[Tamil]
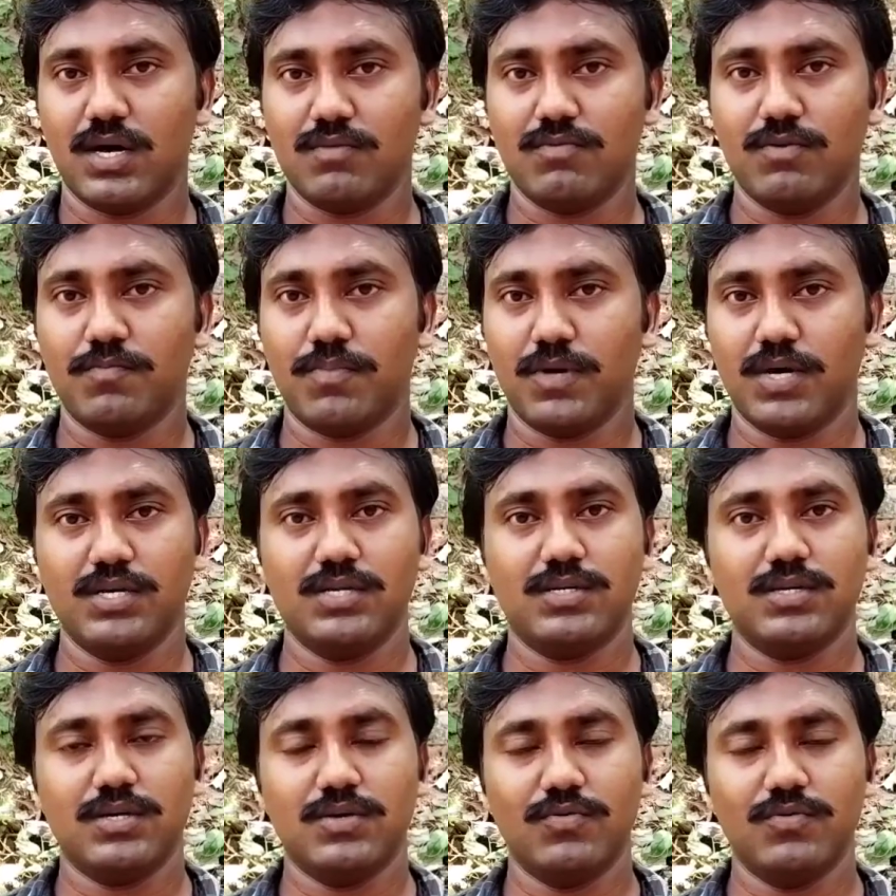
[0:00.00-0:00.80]
டார்வின்
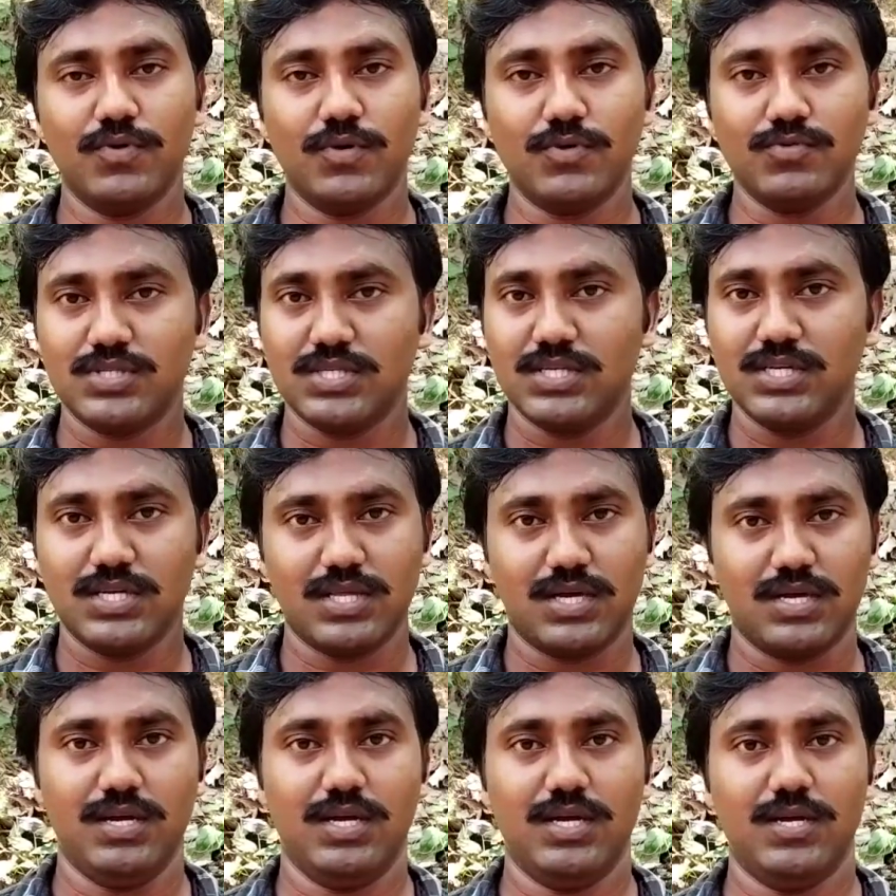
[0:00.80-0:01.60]
பாயிண்ட் இவ்வளோ
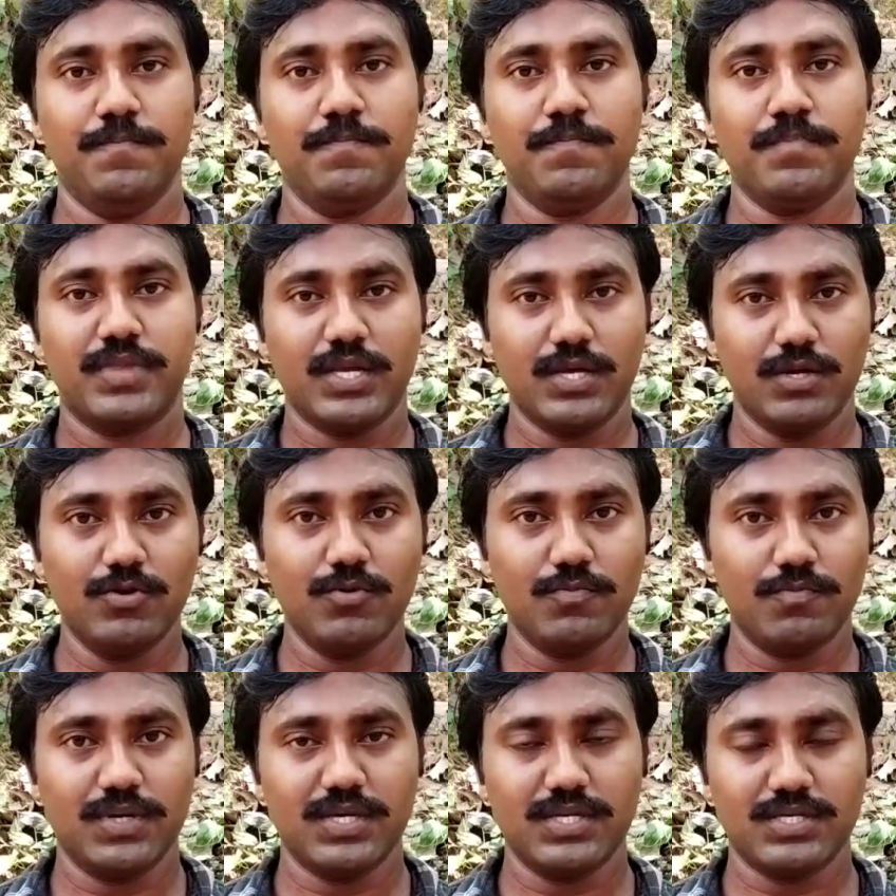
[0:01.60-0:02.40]
சின்னதாக இல்லை
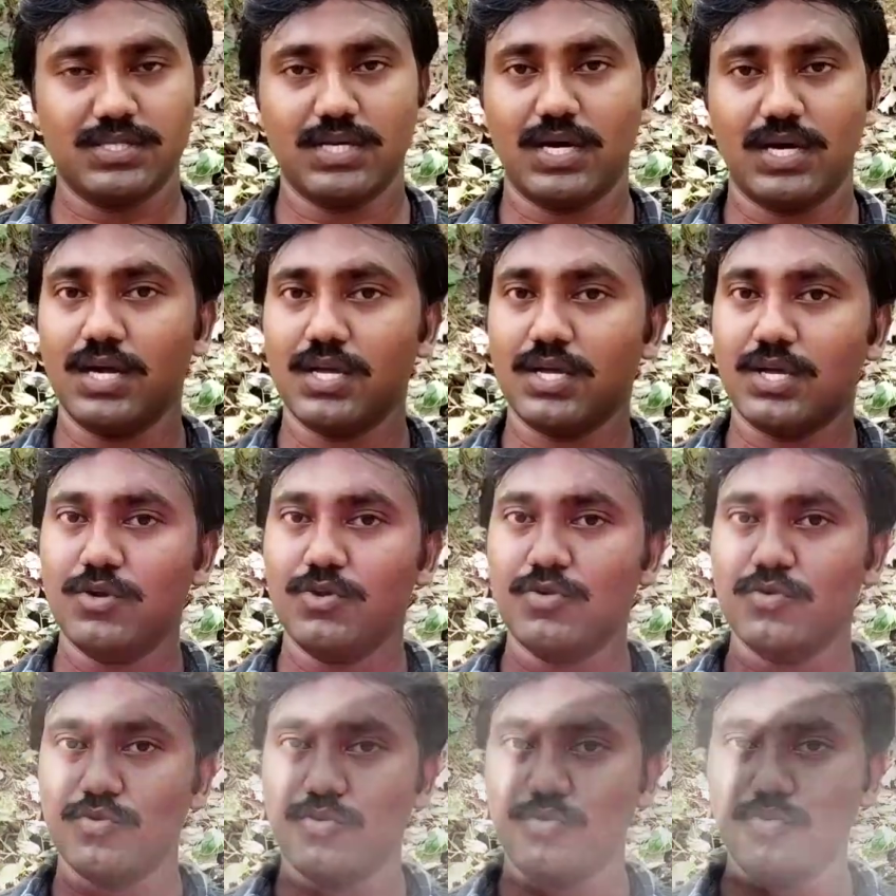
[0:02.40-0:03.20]
இன்னும் பெருசாக இன்னும்